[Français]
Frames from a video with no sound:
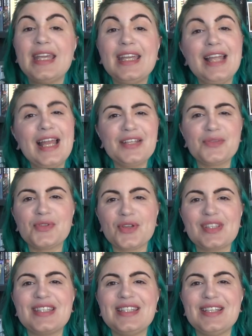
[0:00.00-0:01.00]
Et là, ils ont
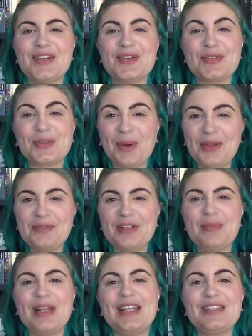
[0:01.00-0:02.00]
sorti euh, trois
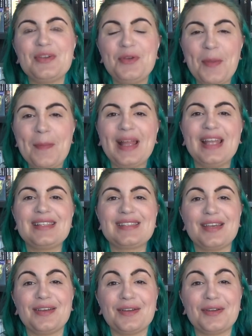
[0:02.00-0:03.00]
nouvelles palettes. Une palette
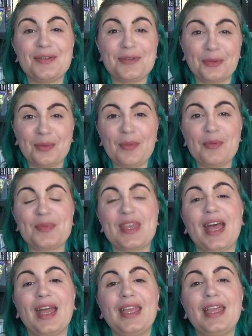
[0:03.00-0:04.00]
d'ombre à
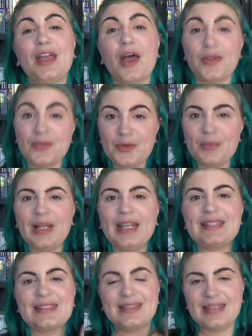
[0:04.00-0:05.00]
paupières et deux
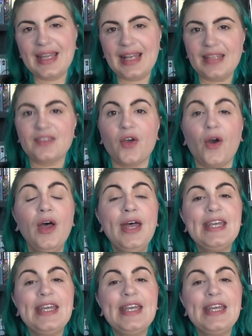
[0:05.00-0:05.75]
palettes d'highlighter.